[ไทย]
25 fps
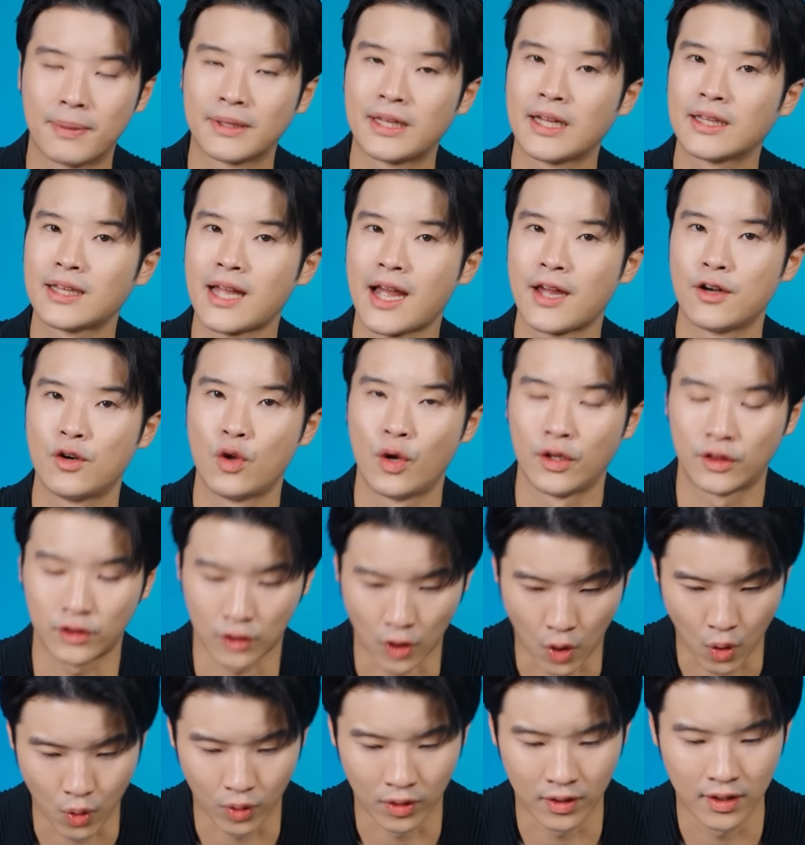ประเทศไทยโดยต
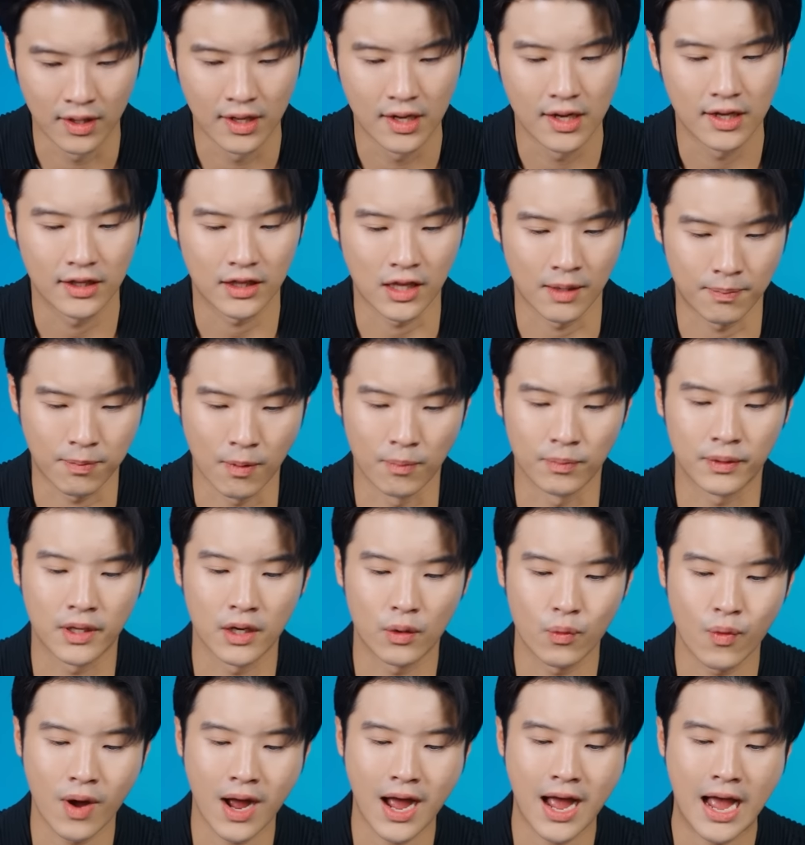รงแต่ผมคิ
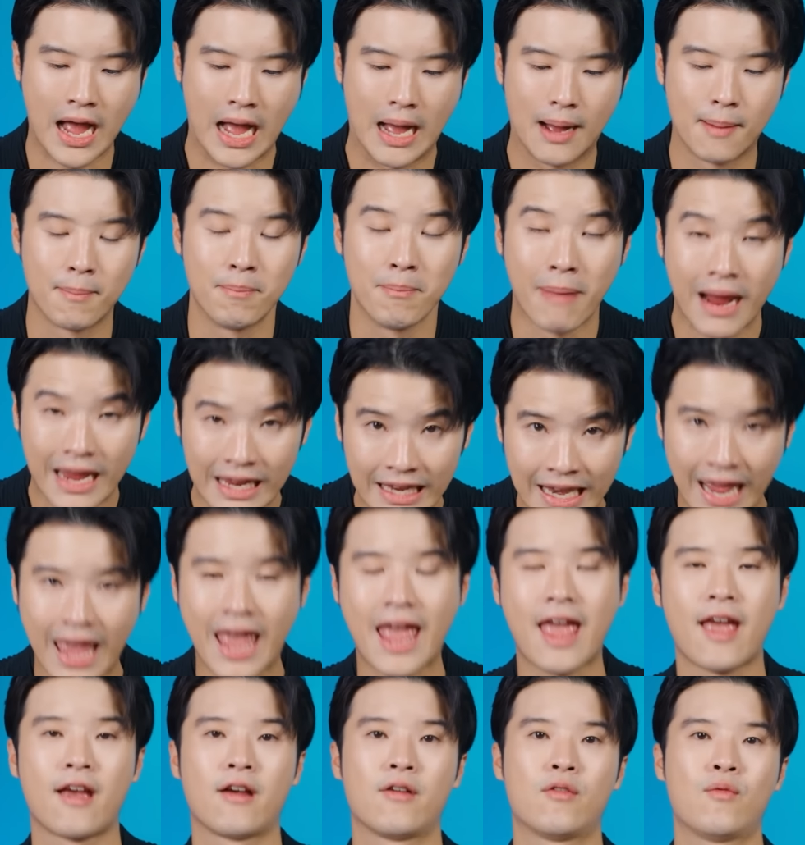ดว่าไม่
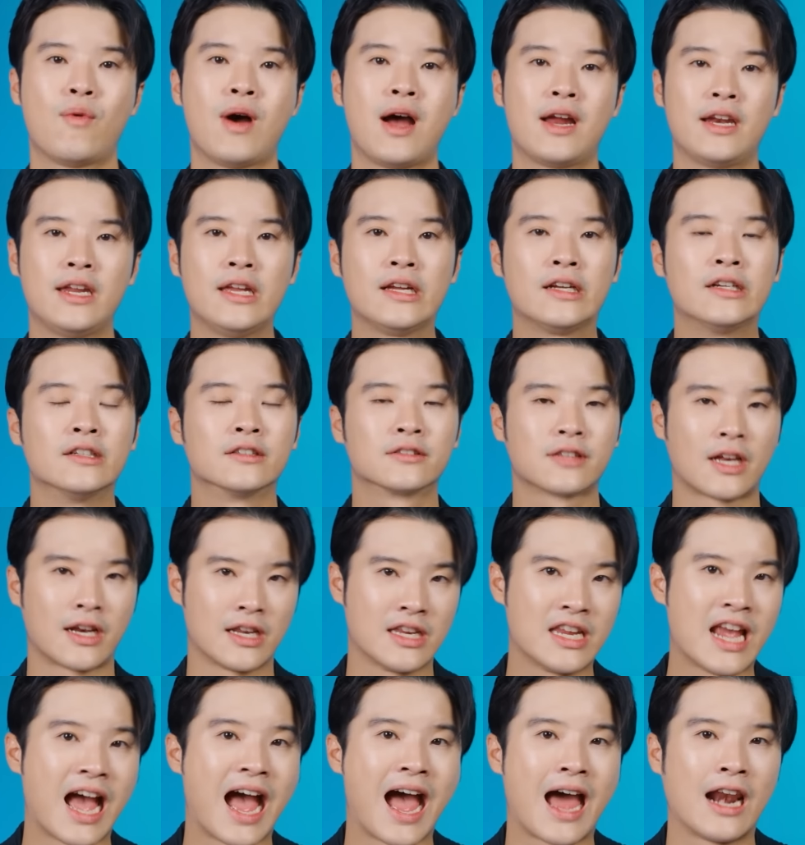แน่ว่านี่คือสัญ
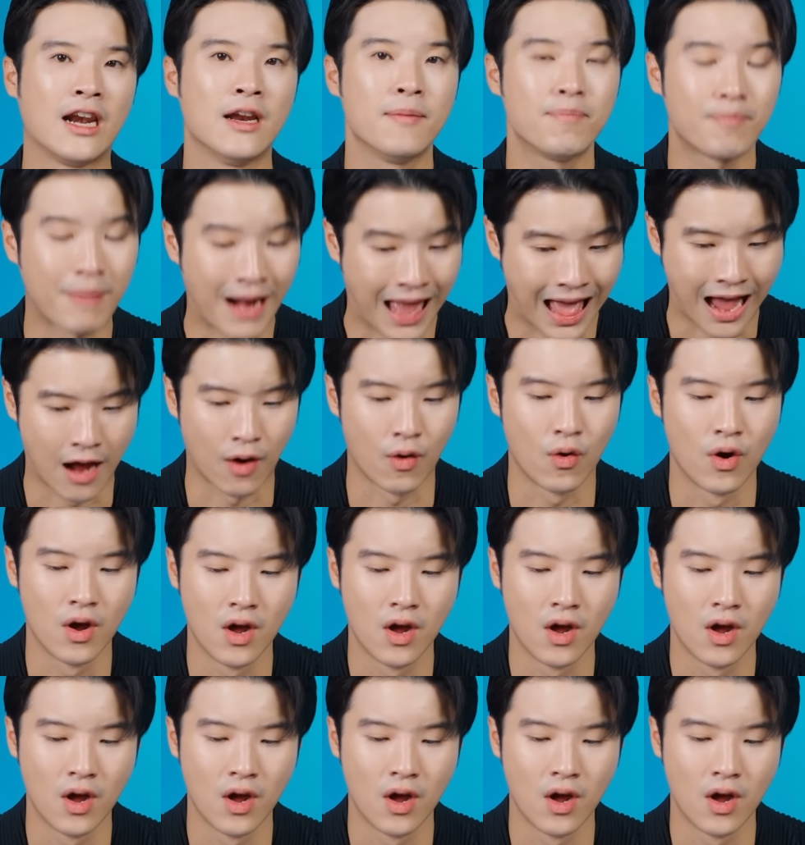ญาณหรือเปล่า